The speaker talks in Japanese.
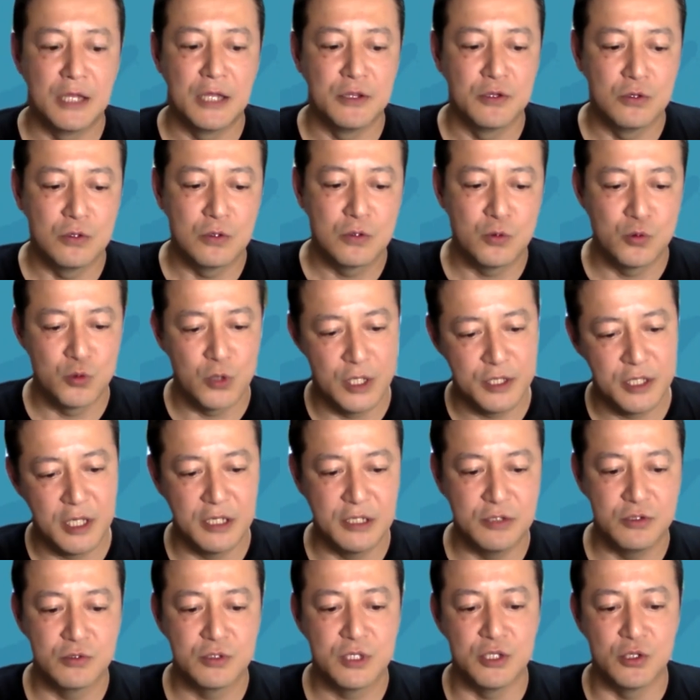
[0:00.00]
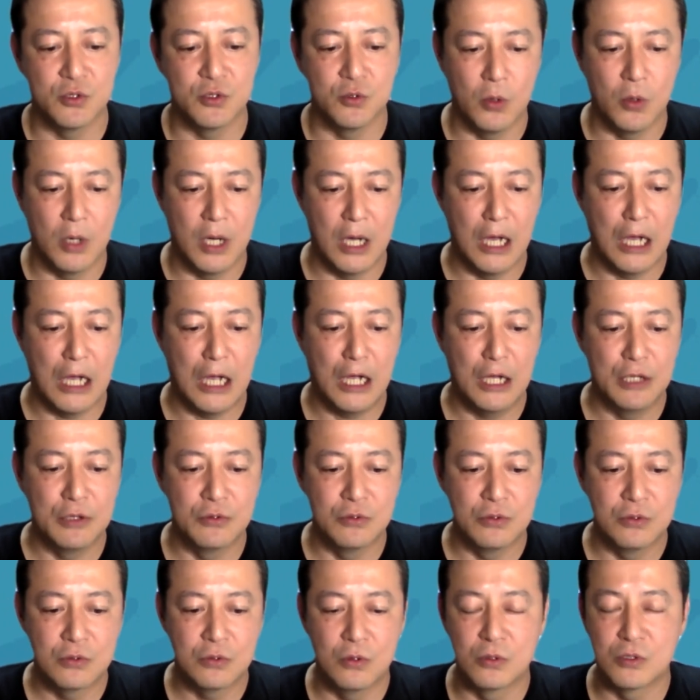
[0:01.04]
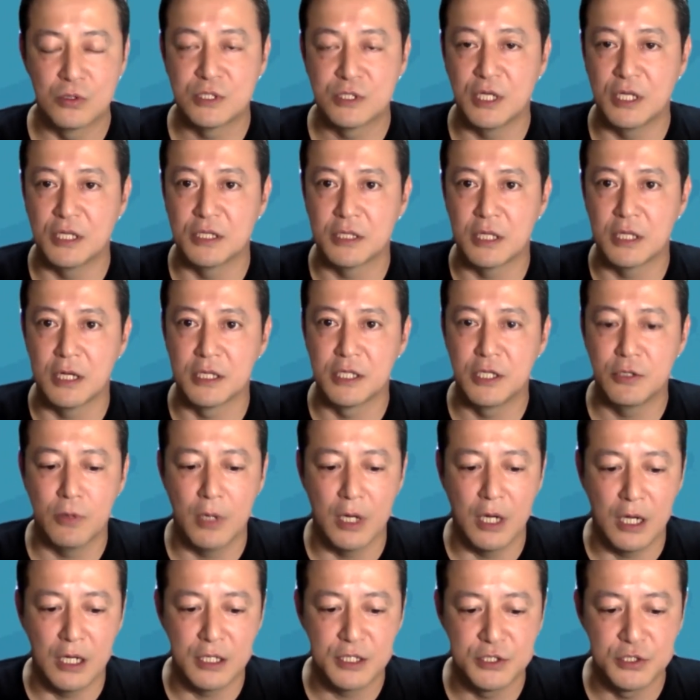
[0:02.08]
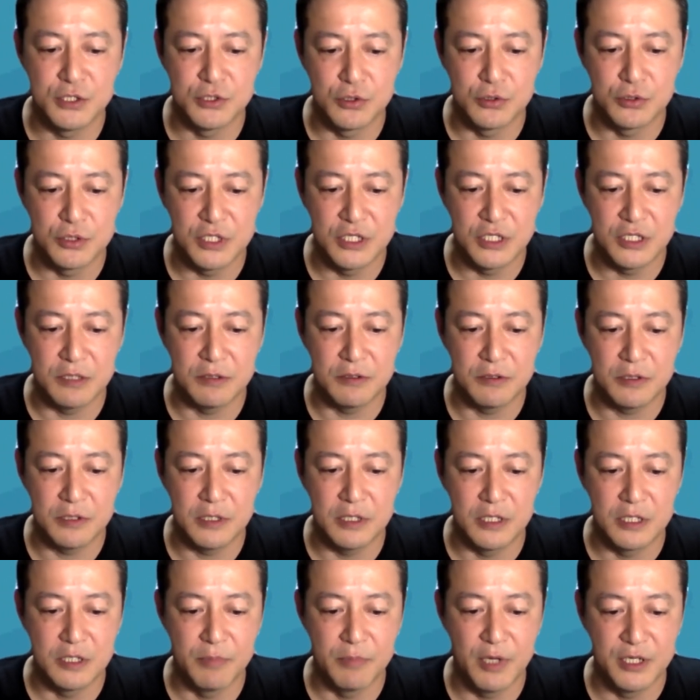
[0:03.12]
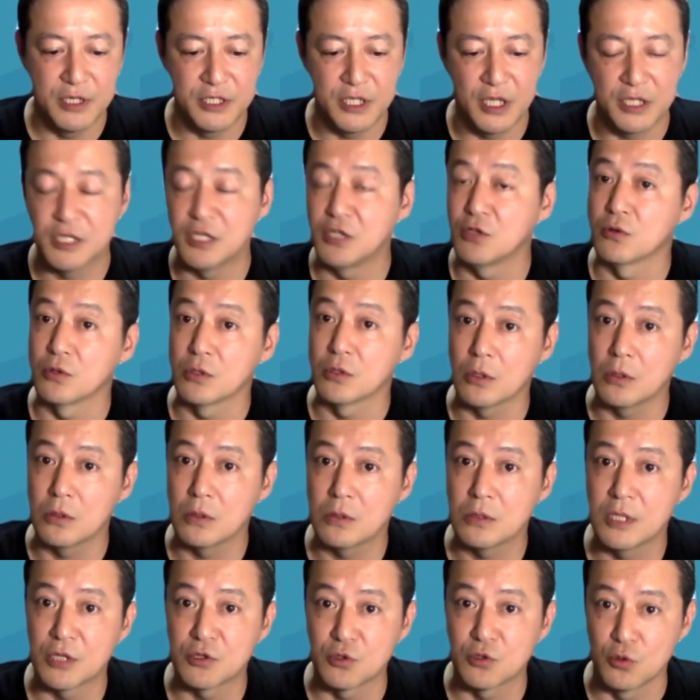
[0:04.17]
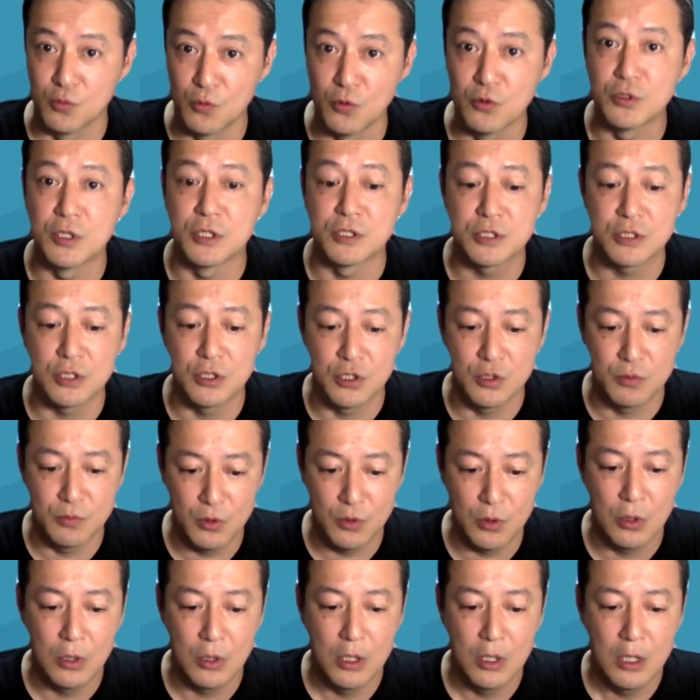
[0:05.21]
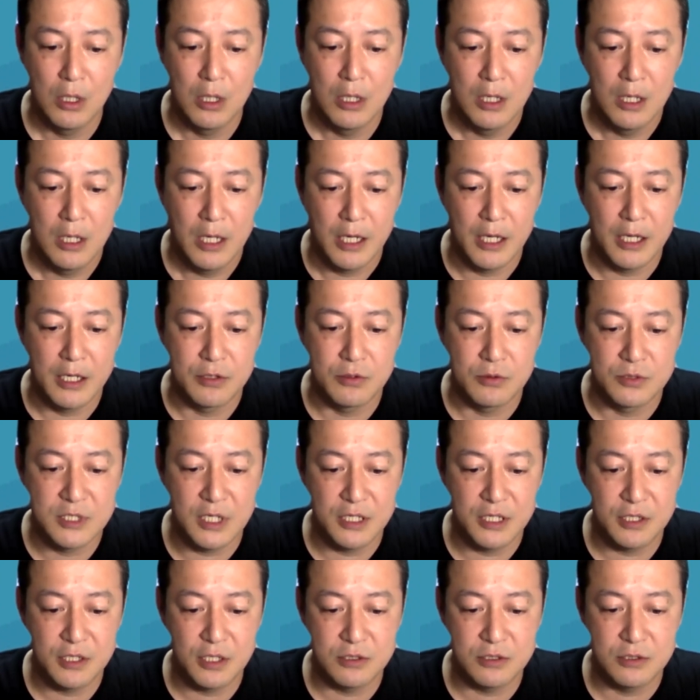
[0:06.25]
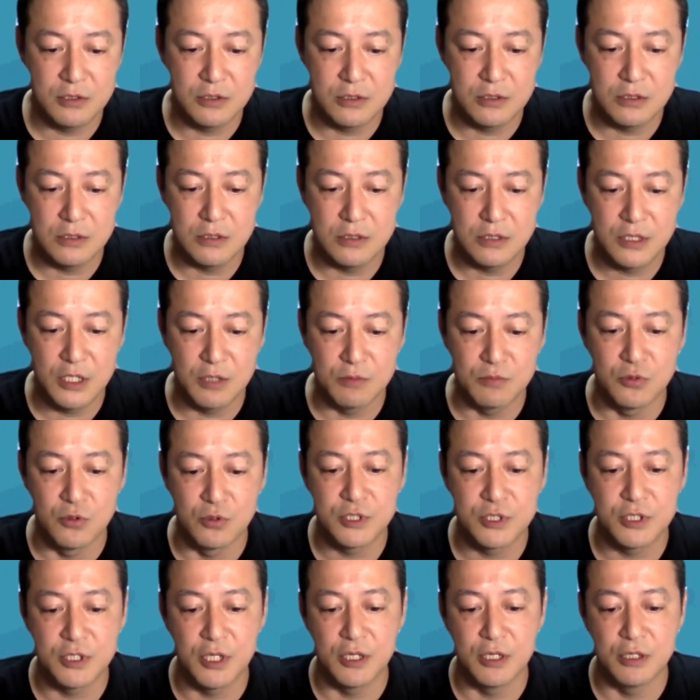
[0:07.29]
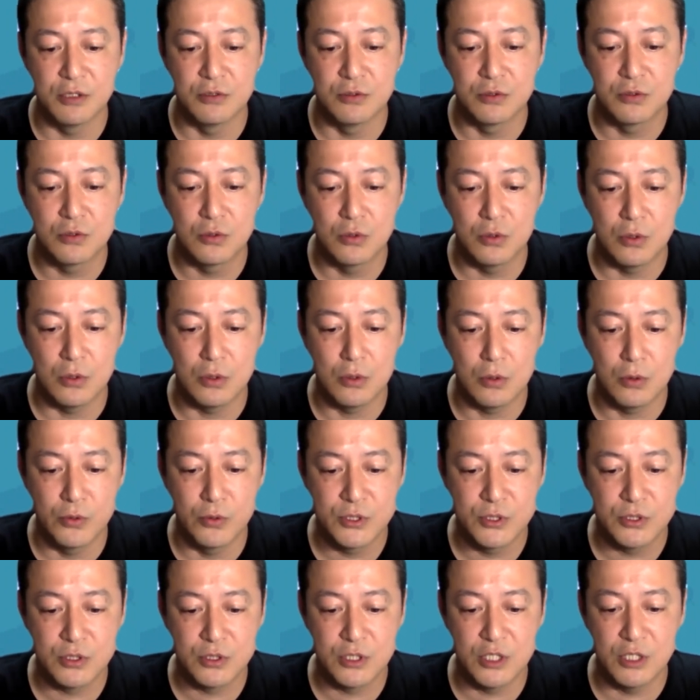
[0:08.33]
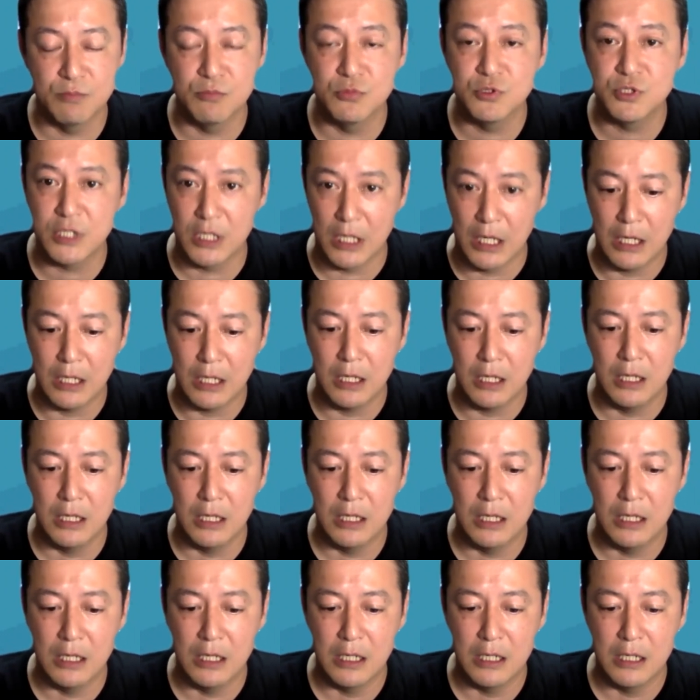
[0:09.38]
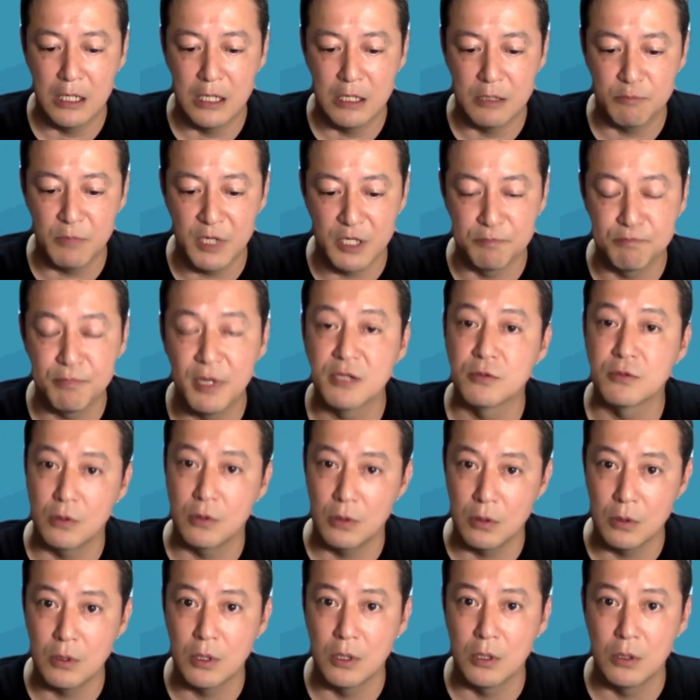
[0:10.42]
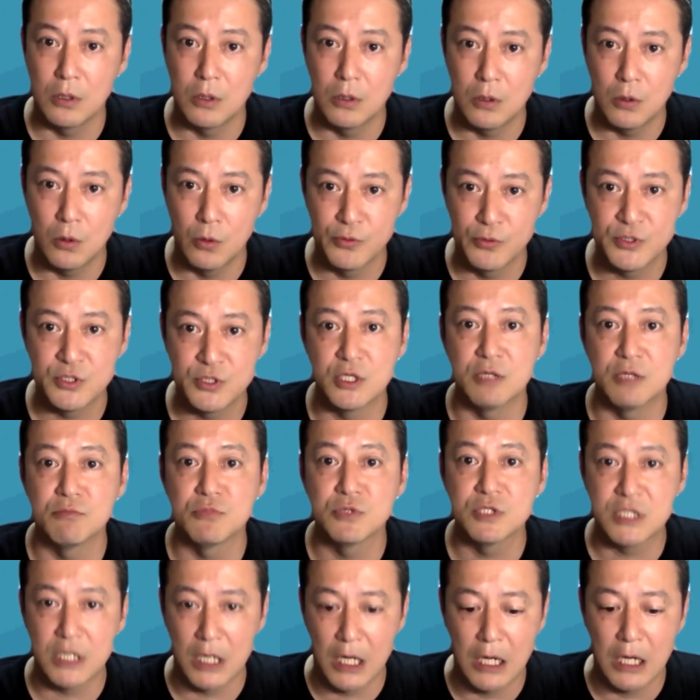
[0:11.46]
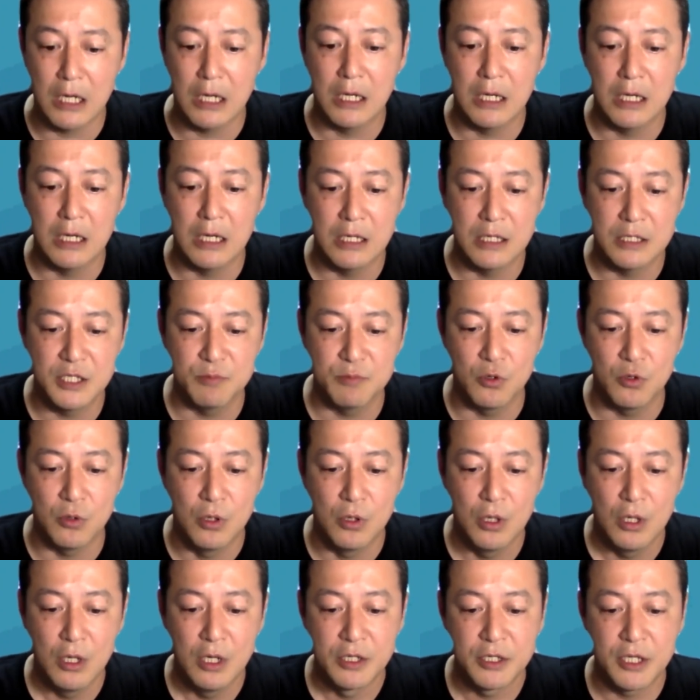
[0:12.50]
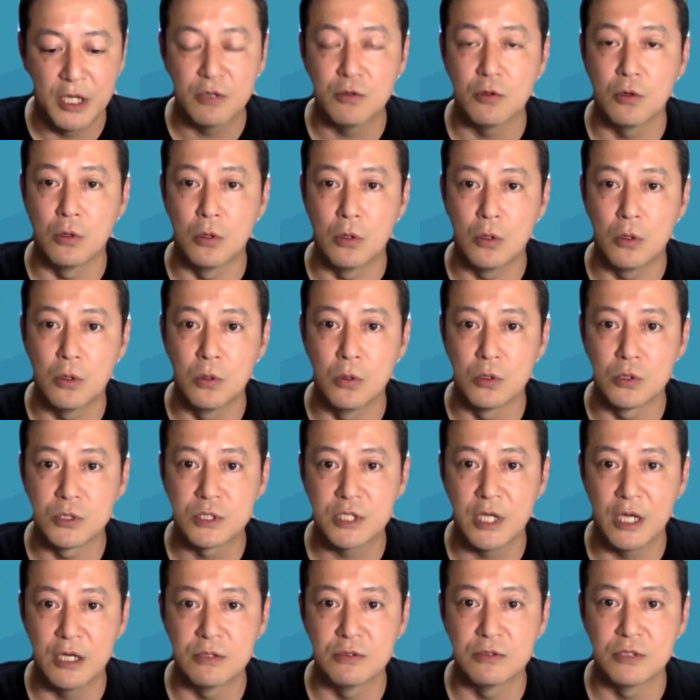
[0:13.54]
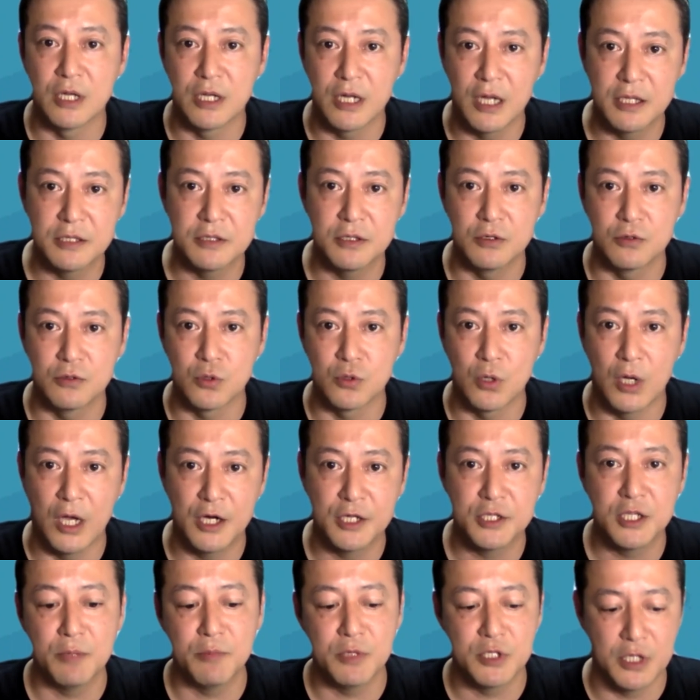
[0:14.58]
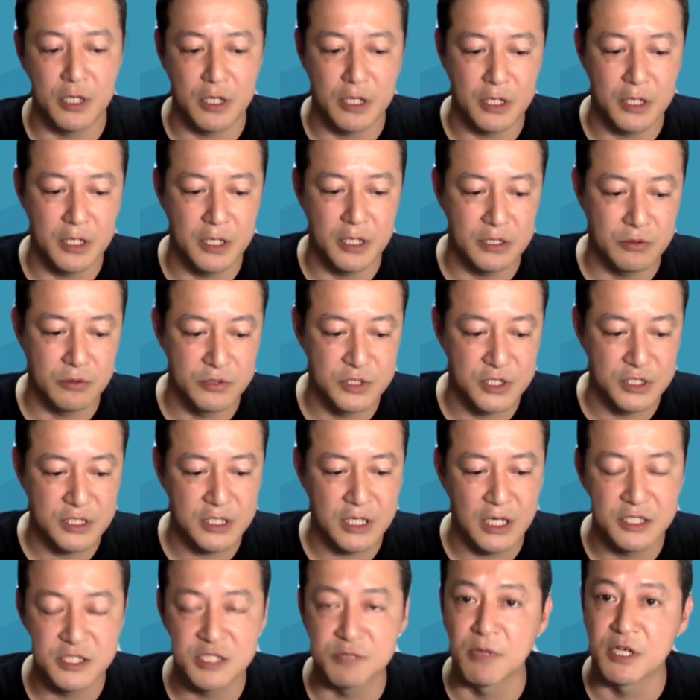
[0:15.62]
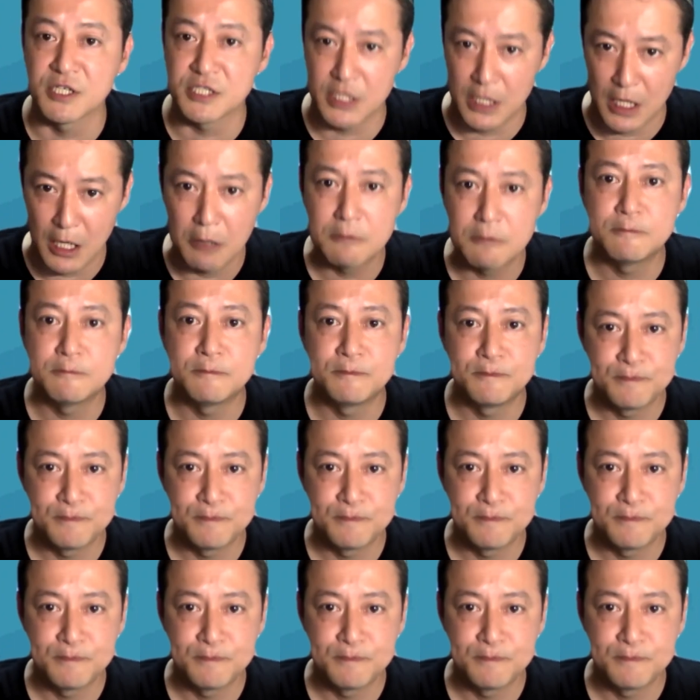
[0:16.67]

あのこのあたりの機能はあのコールセンターでは非常に、えー、便利な機能だと思うんですけども、えーと、在宅勤務をしているとオフィス勤務者、あ、まあ、一般のオフィス勤務者でも結構使えるんだなということを改めて、えーと、実感しました。